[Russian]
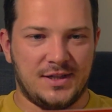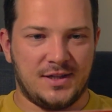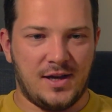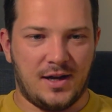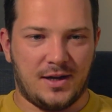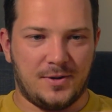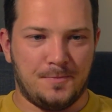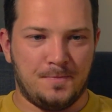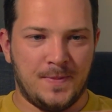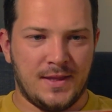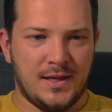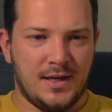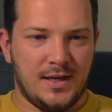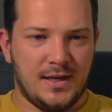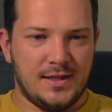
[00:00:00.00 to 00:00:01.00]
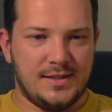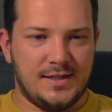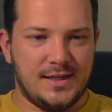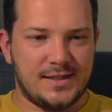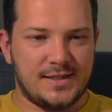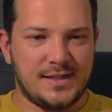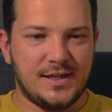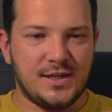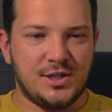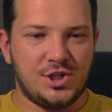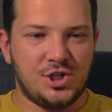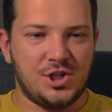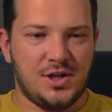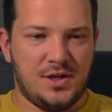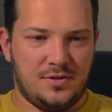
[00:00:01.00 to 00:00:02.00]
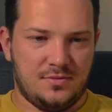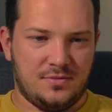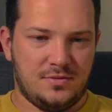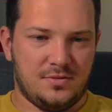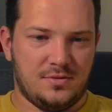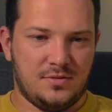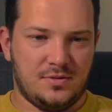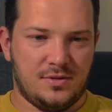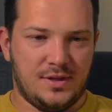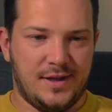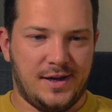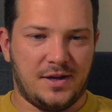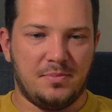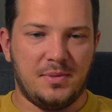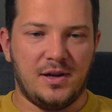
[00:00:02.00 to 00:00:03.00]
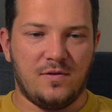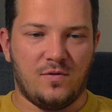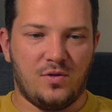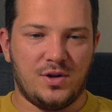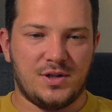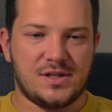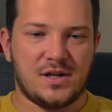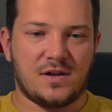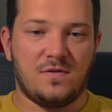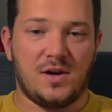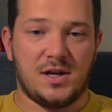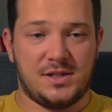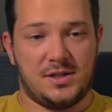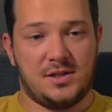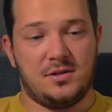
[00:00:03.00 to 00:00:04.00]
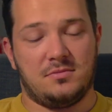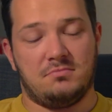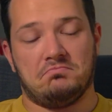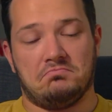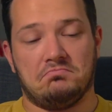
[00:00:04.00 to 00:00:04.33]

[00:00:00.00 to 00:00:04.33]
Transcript: Итак, терские щи на хмелевой закваске.